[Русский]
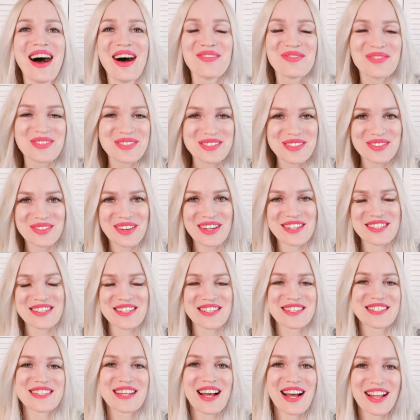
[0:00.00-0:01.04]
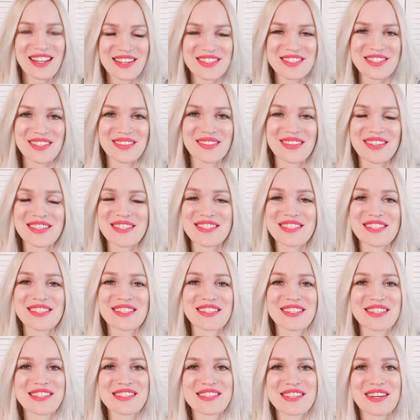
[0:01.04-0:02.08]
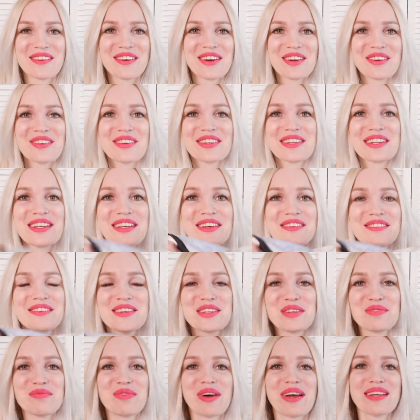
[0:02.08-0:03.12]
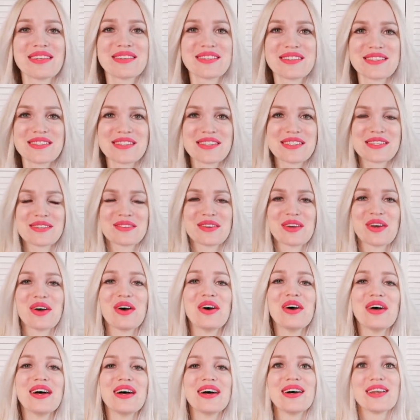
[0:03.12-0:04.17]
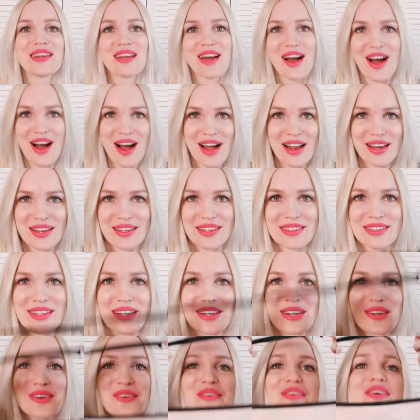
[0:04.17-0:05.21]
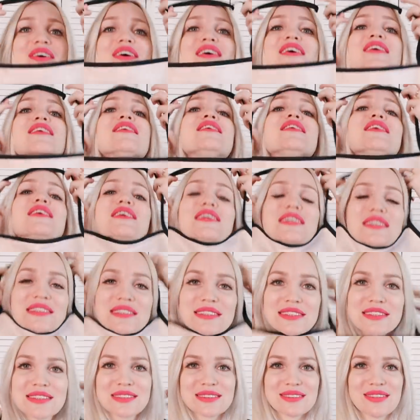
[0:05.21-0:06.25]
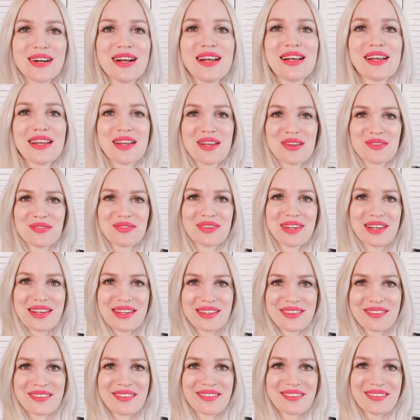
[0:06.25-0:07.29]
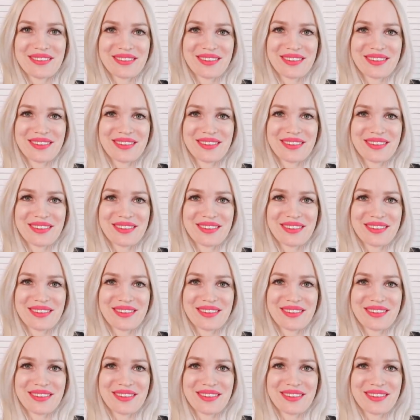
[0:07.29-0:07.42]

а пусть ваше сало шкварчит на сковородке, и вы не боитесь за свое реально дорогое сексуальное белье.